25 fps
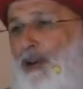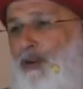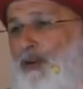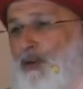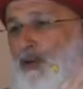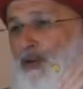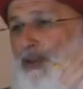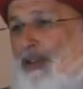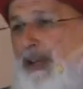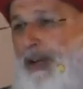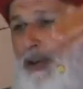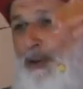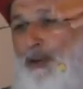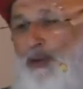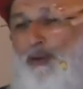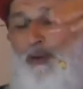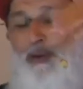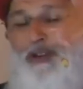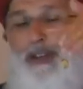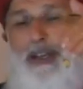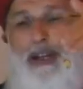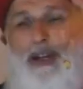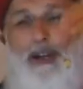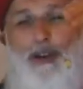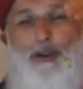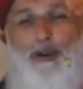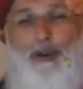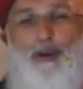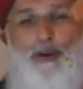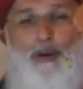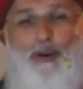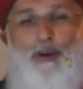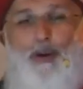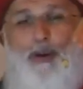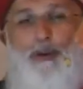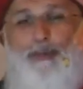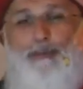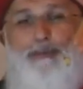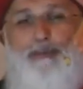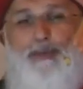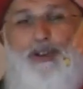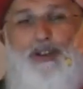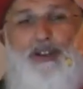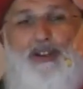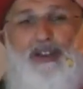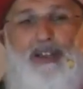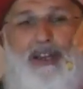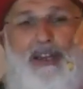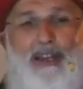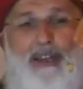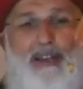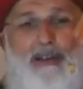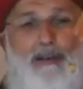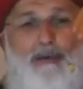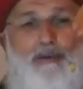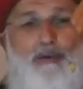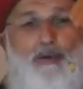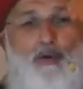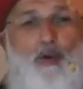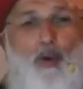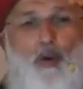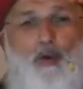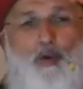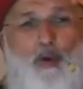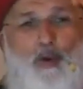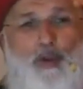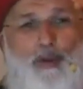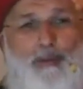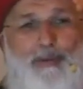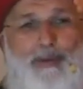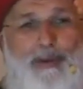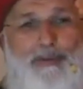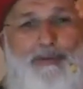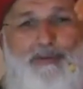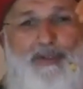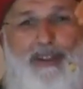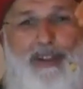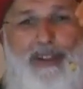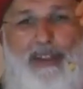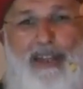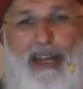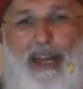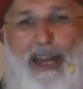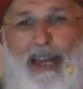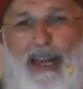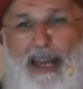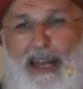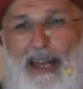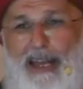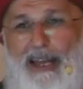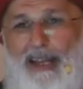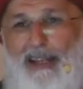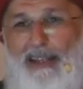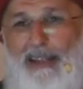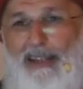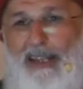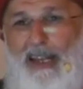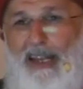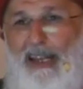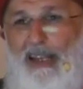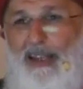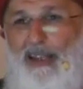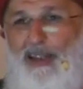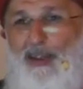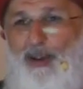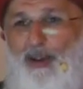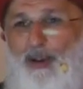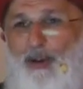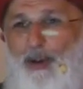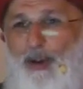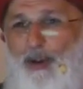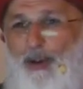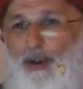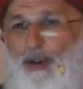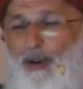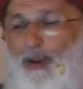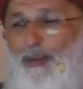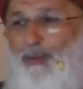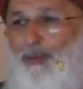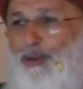uçak yükseliyor işte 9000 fitte denizi görüyor